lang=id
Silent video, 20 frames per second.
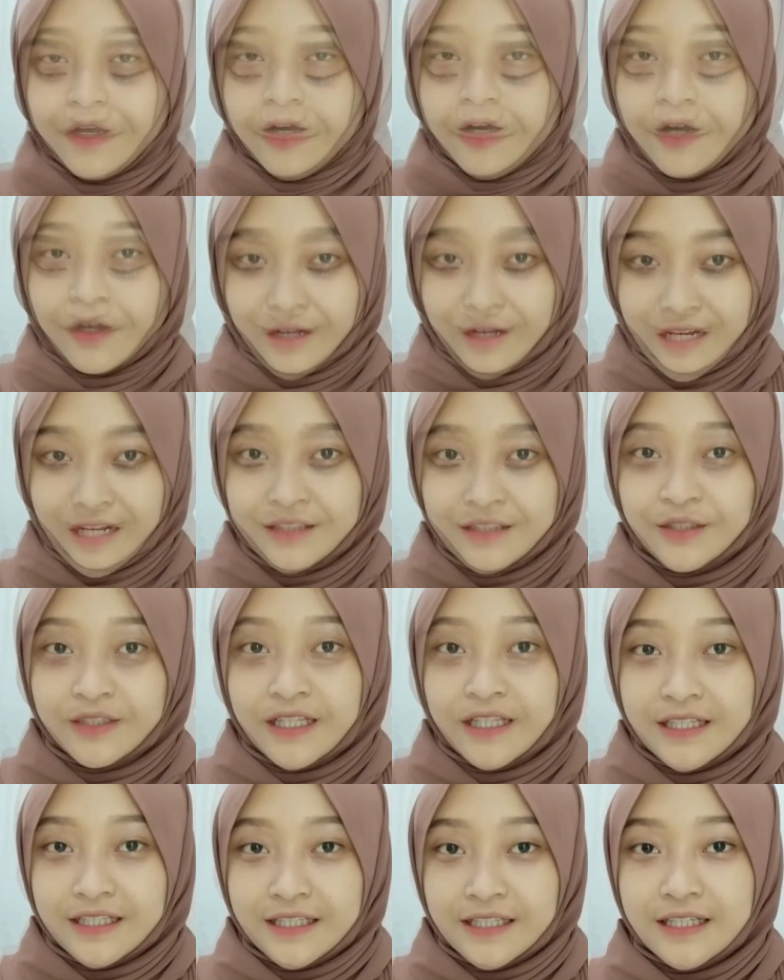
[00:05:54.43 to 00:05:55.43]
oke lanjut
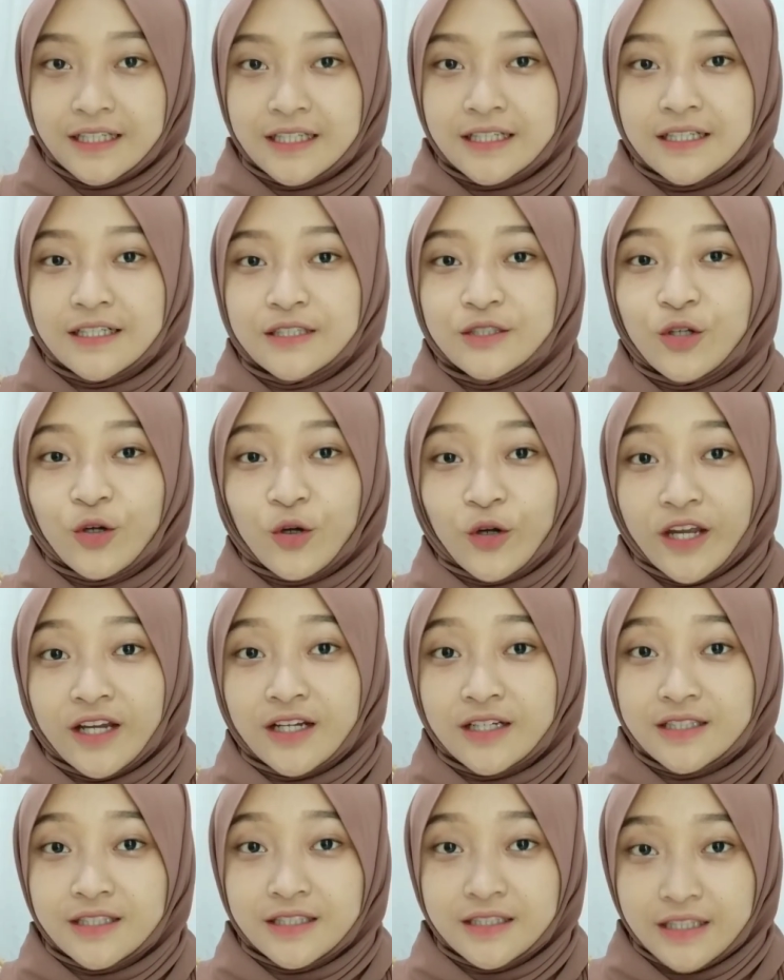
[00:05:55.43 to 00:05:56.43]
lagi ke toko yang
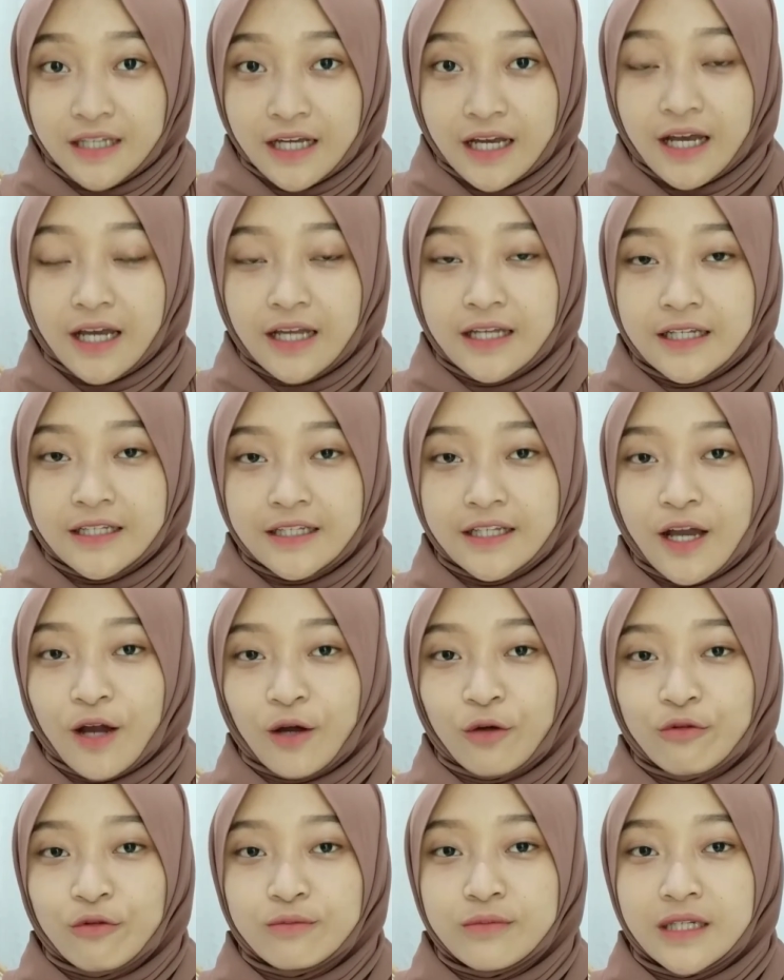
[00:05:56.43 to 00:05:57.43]
ketiga ini aku
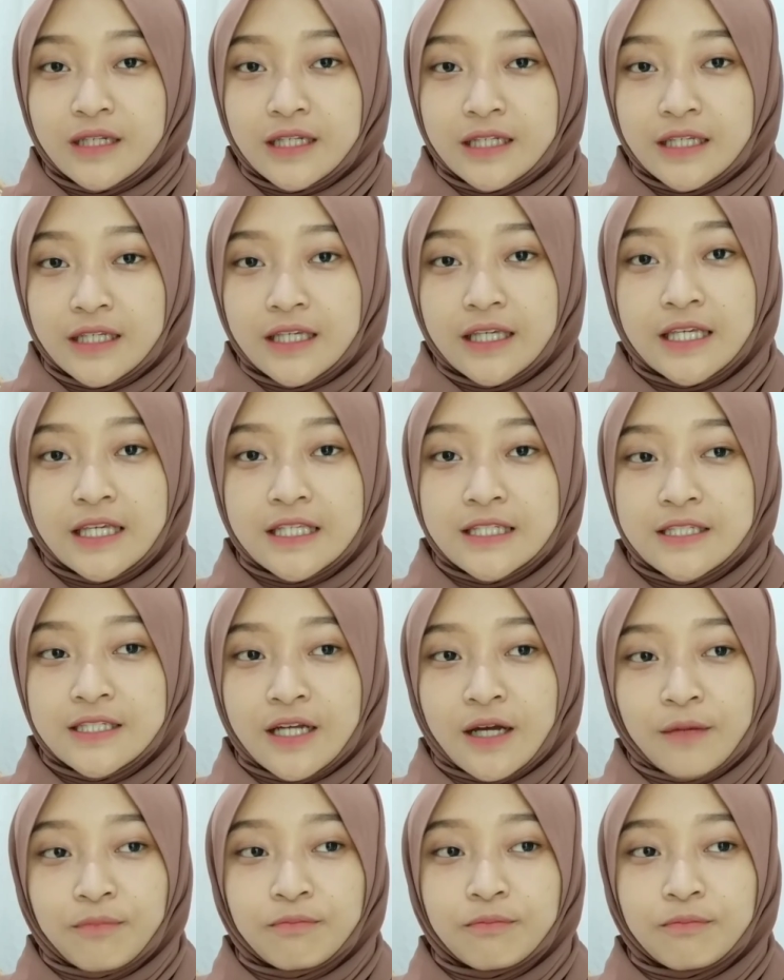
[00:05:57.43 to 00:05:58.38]
beli hijab